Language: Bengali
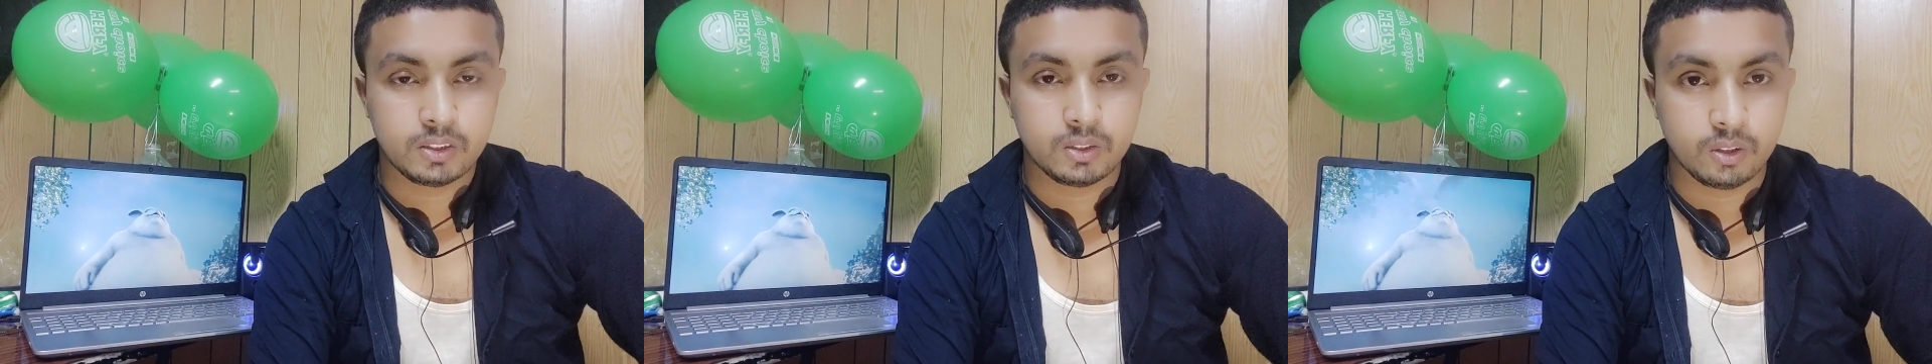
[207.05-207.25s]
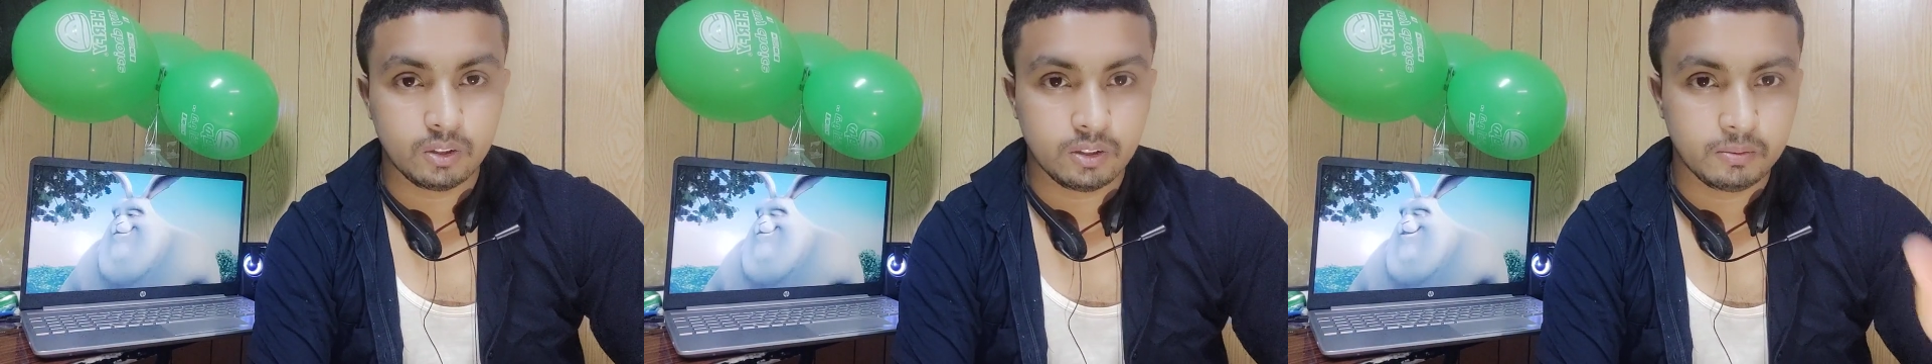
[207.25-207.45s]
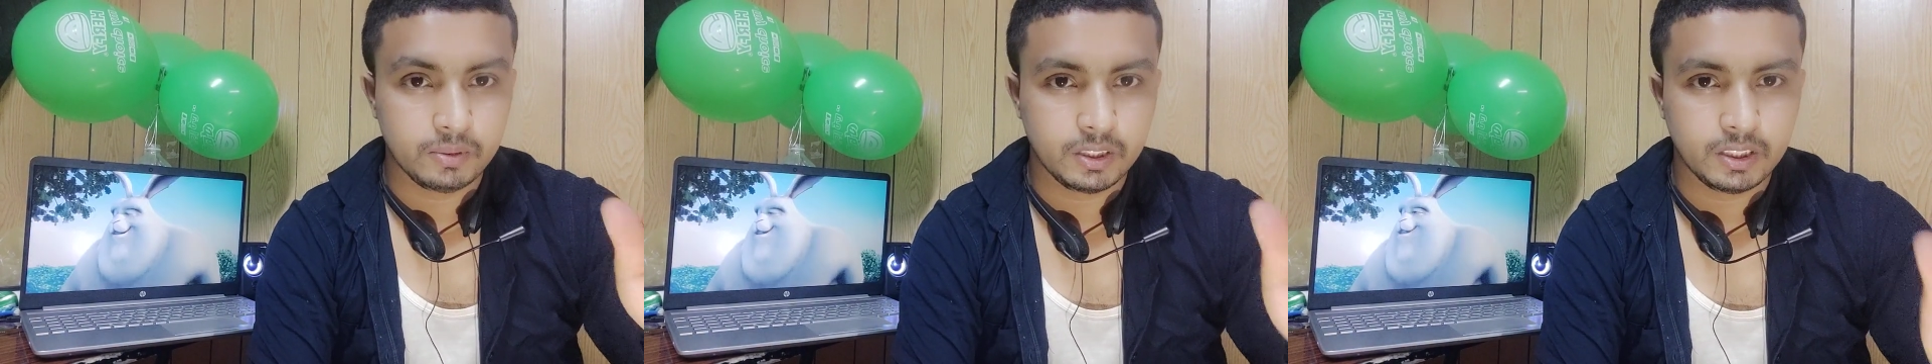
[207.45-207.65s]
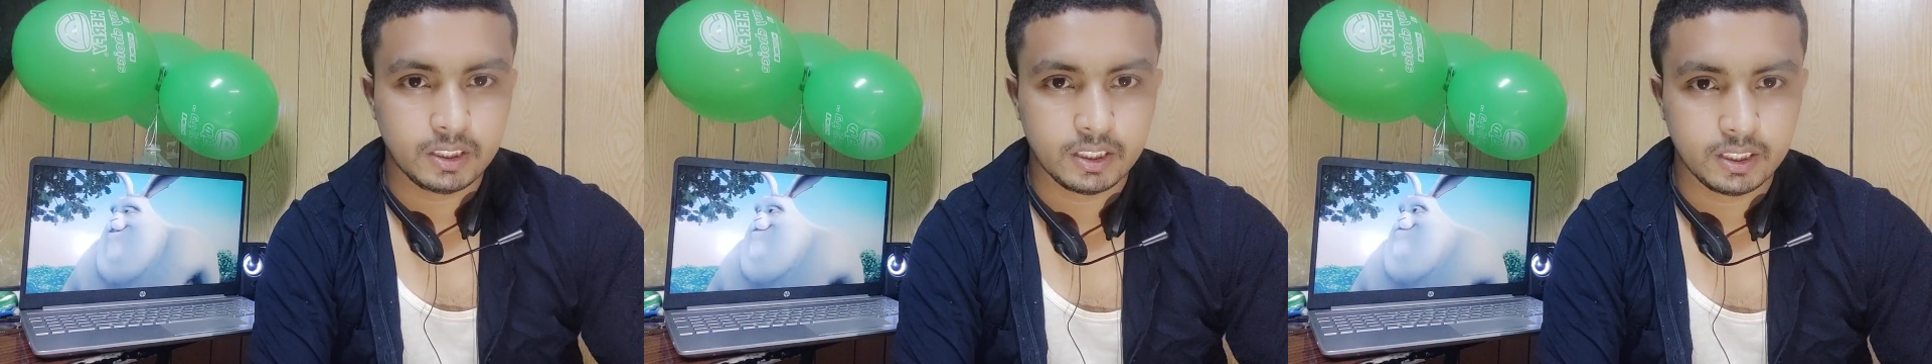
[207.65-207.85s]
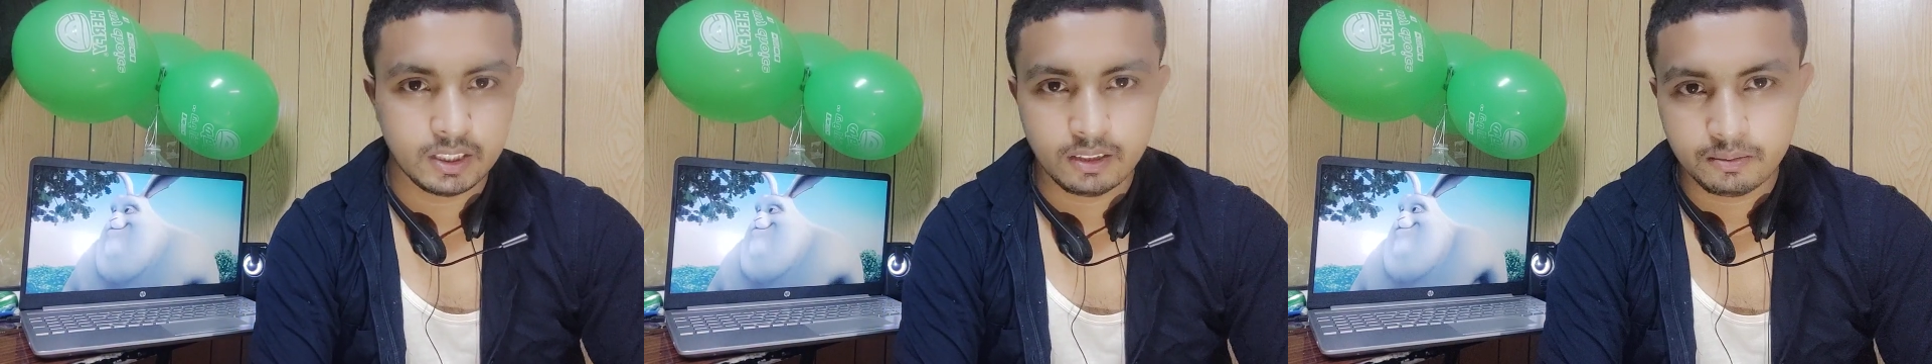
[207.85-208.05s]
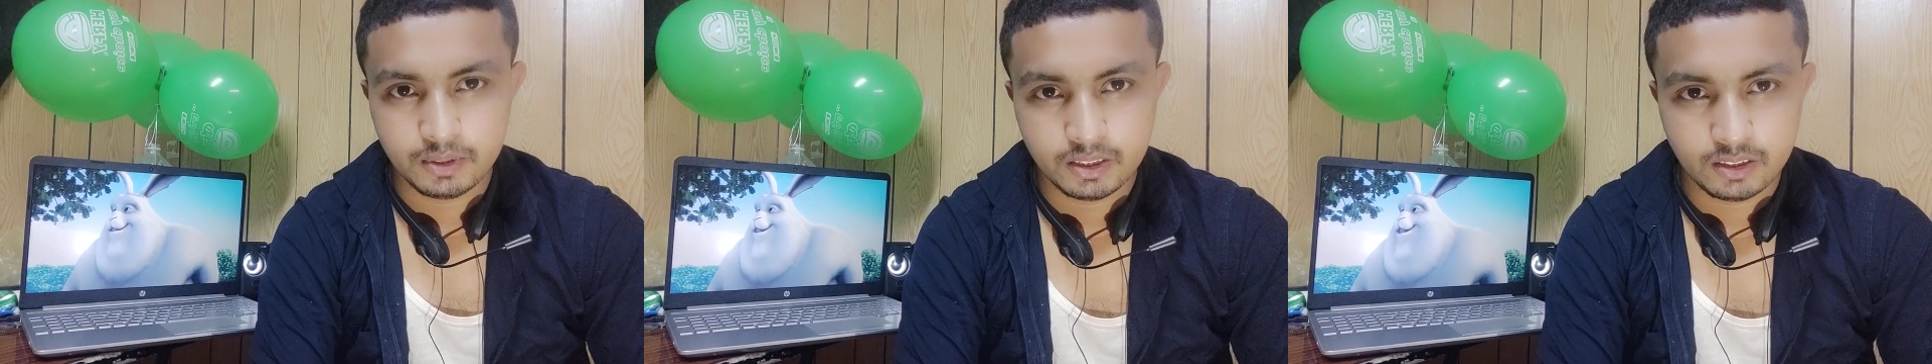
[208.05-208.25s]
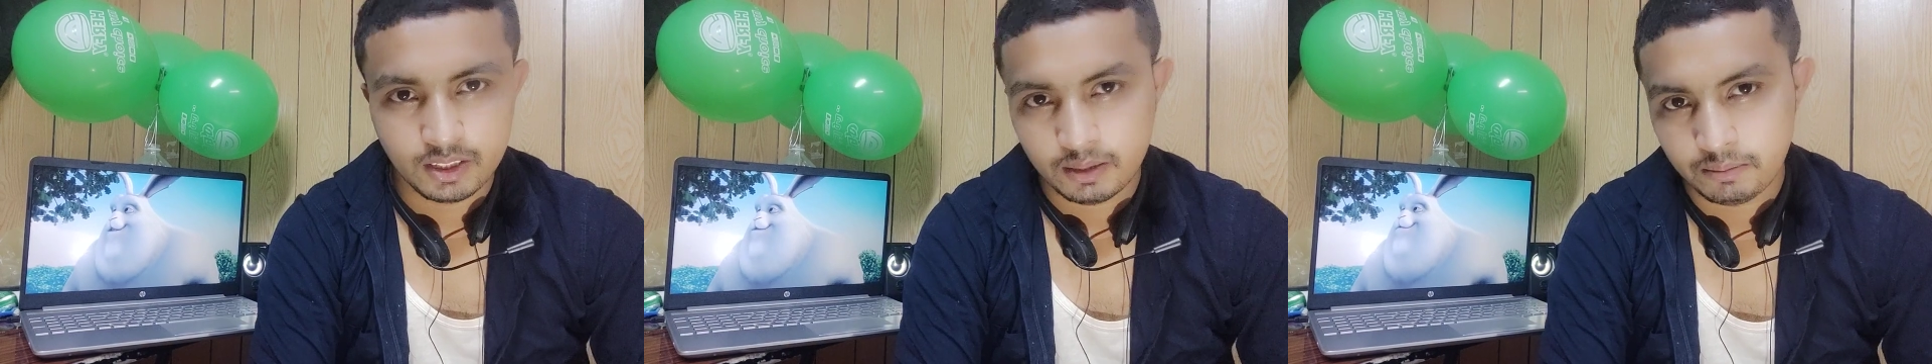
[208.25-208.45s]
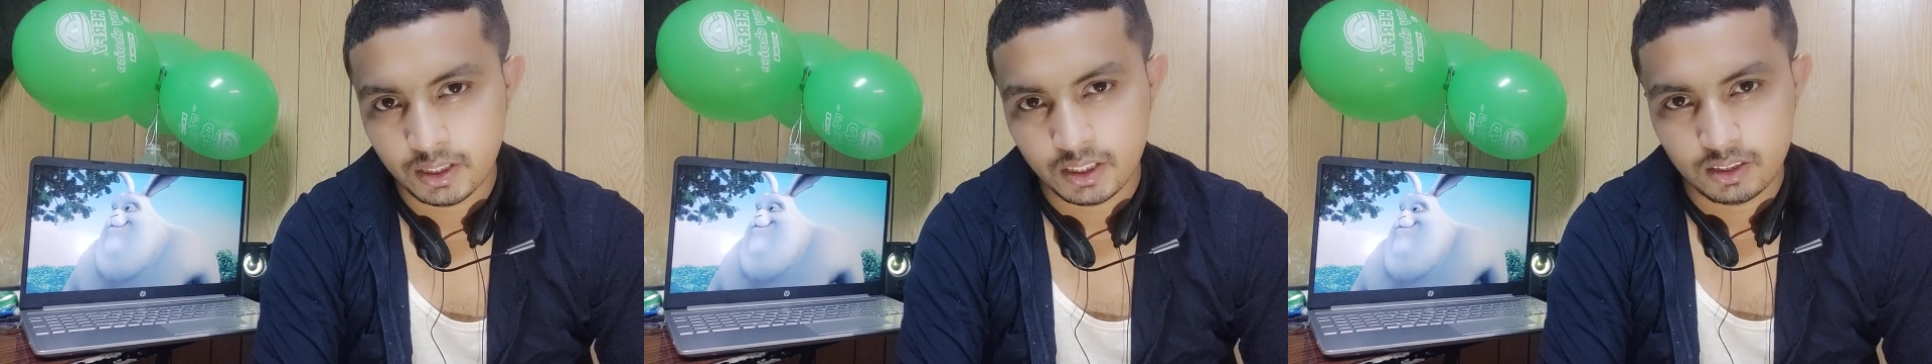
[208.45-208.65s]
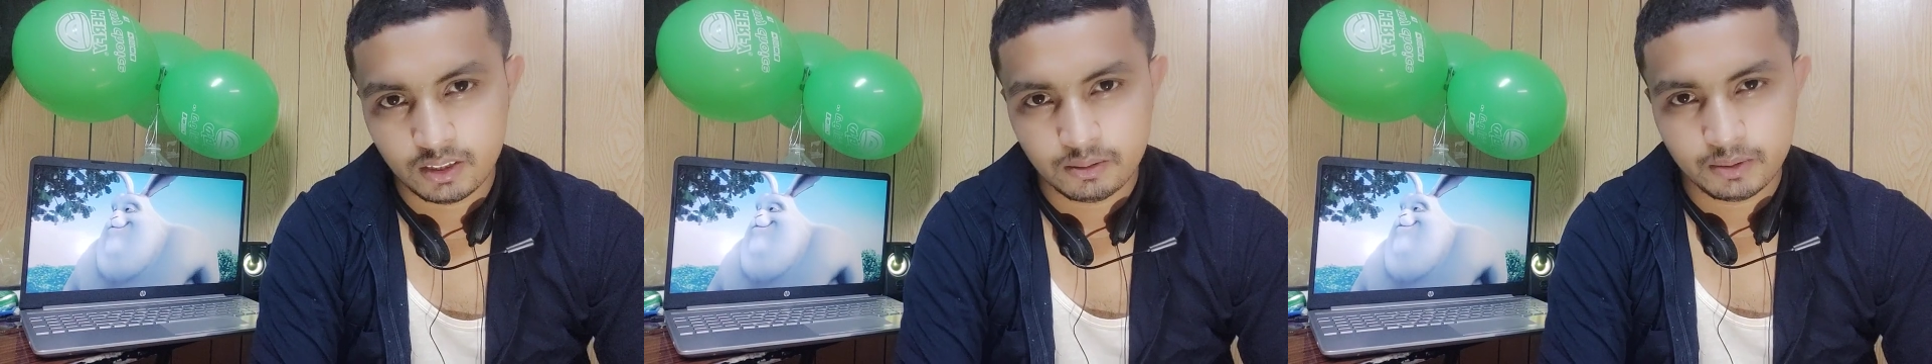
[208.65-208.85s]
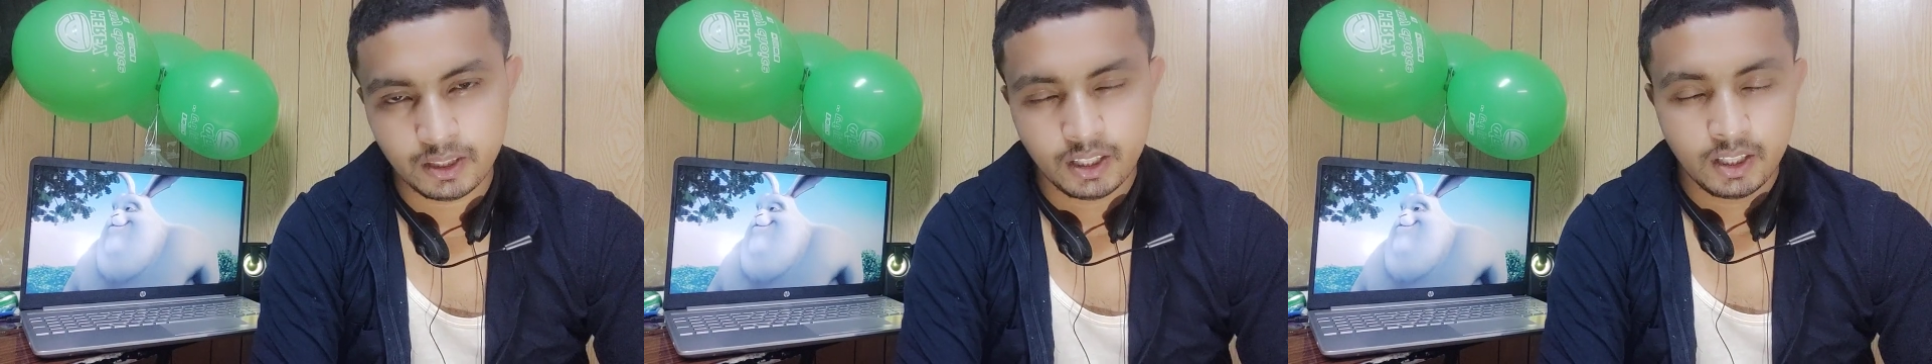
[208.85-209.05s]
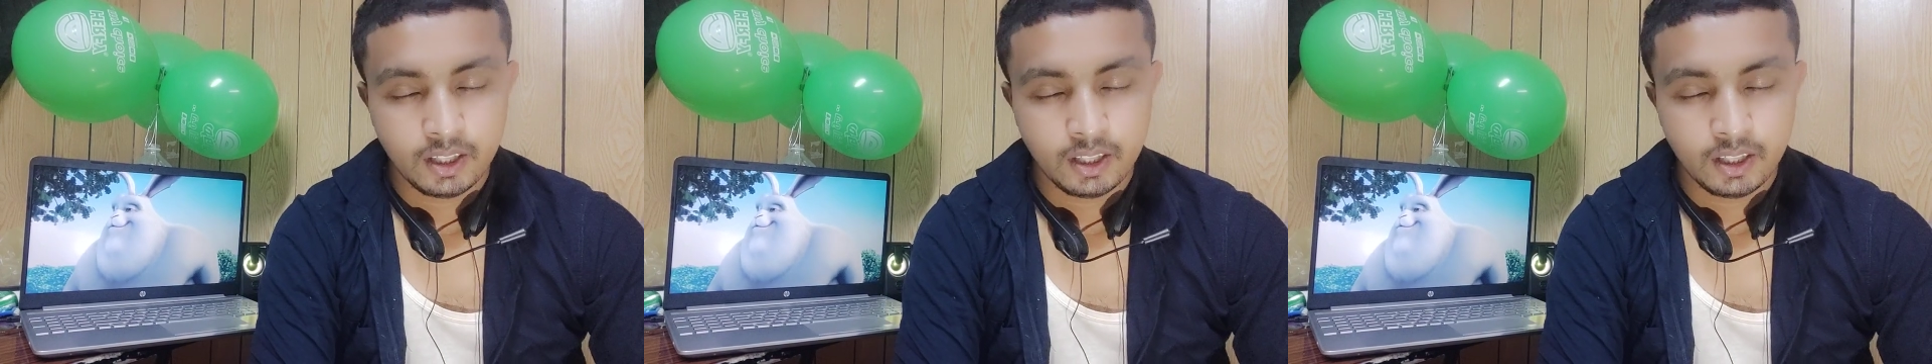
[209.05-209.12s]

যত বেশি নিয়মিত থাকবেন ইউটিউবে